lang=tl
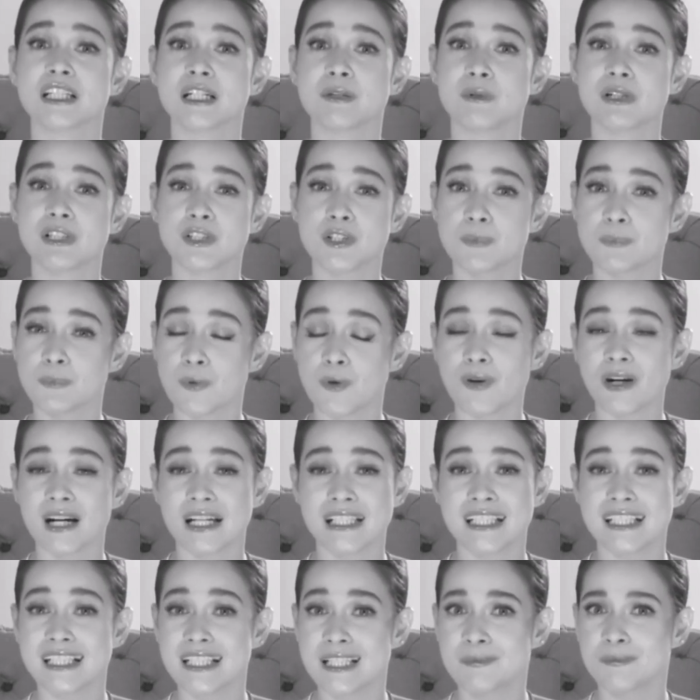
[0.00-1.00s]
Excited
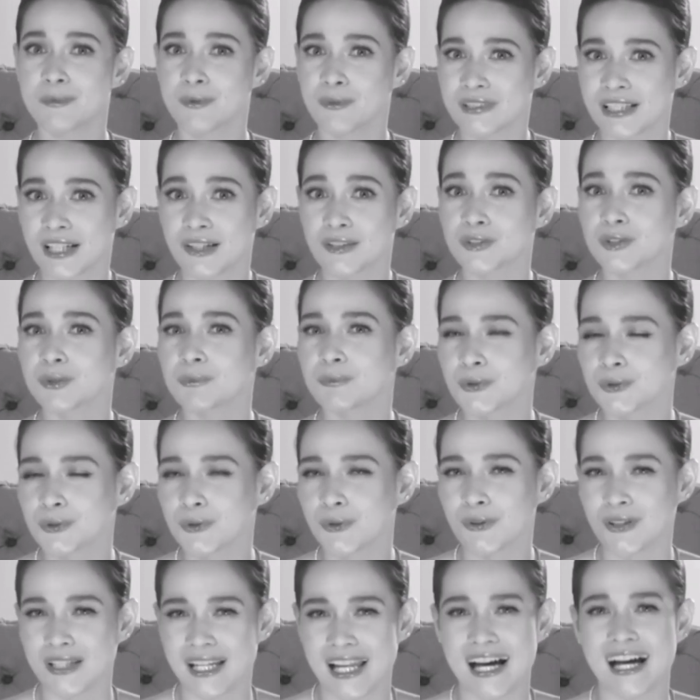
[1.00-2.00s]
na nga ang mga fans
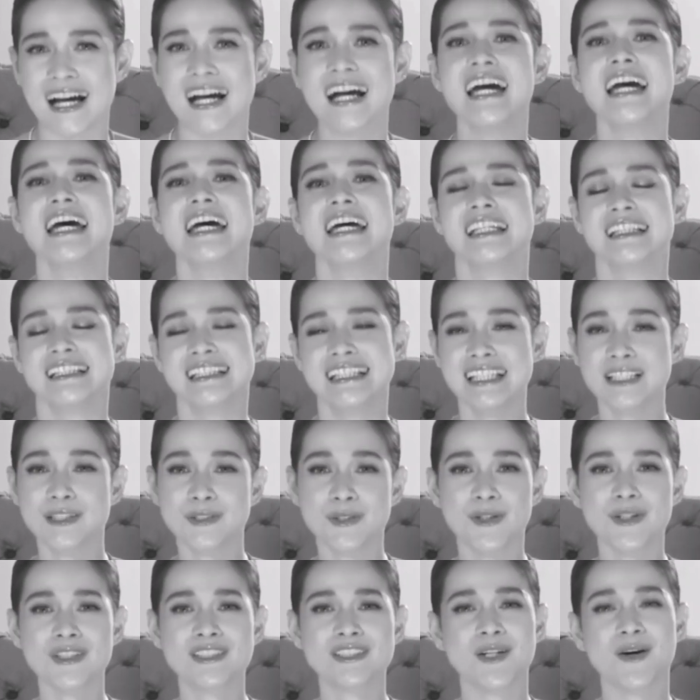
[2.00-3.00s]
na makita
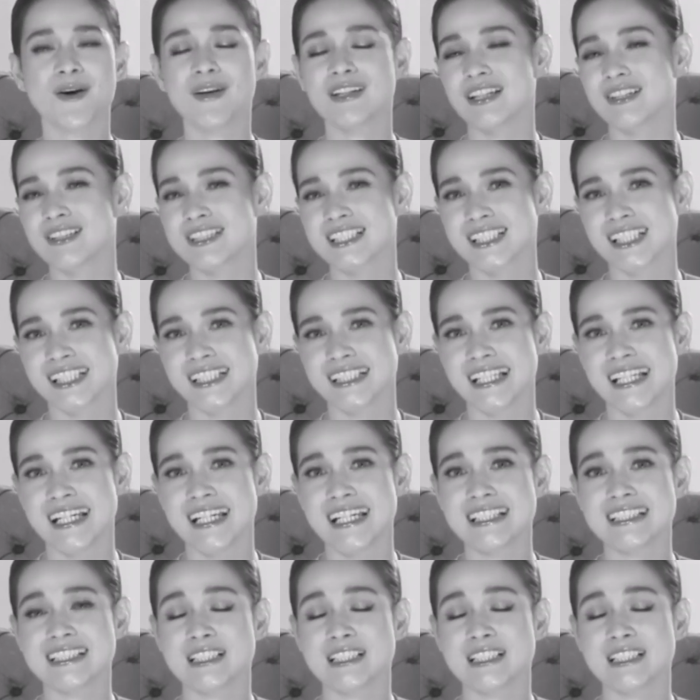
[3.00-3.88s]
kung ano nga ba